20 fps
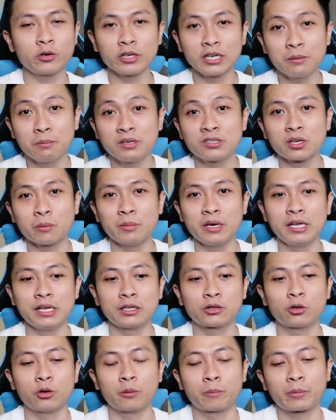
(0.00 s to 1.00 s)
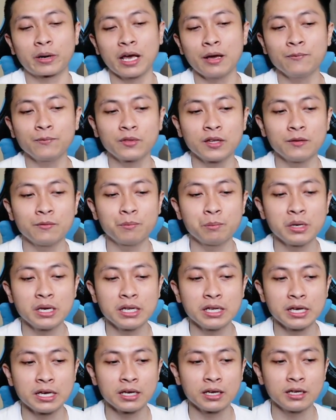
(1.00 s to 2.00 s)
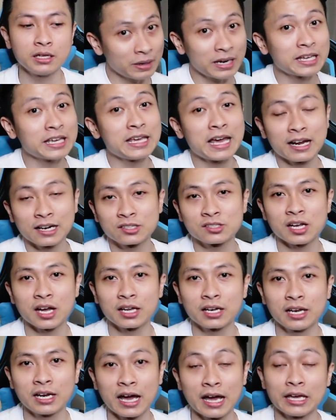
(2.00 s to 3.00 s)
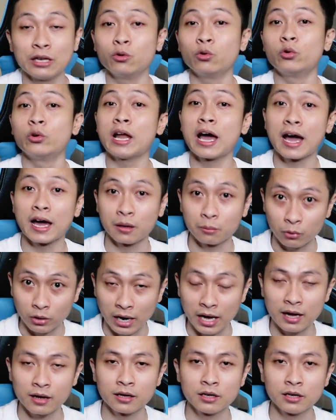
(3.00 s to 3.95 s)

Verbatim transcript: So anong ibig sabihin nito? Preemptive meaning, hindi pa nangyayari sa kanila, inuunahan mo